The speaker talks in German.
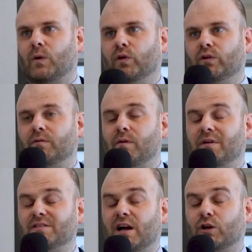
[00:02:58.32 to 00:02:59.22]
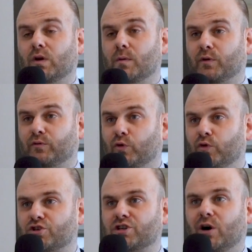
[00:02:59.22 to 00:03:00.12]
Und wenn wir ins aktuelle
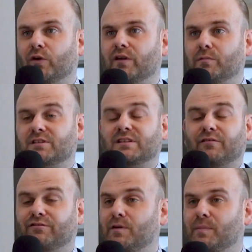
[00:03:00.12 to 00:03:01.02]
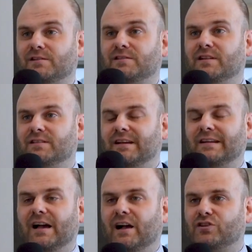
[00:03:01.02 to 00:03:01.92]
Portfolio schauen, ähm, es ist ja viel passiert seit
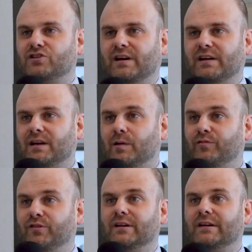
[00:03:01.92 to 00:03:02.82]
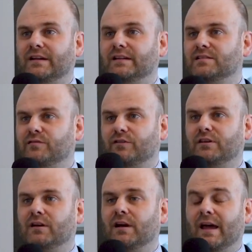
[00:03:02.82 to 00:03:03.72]
Jahresstart, eben viele Krisen, viele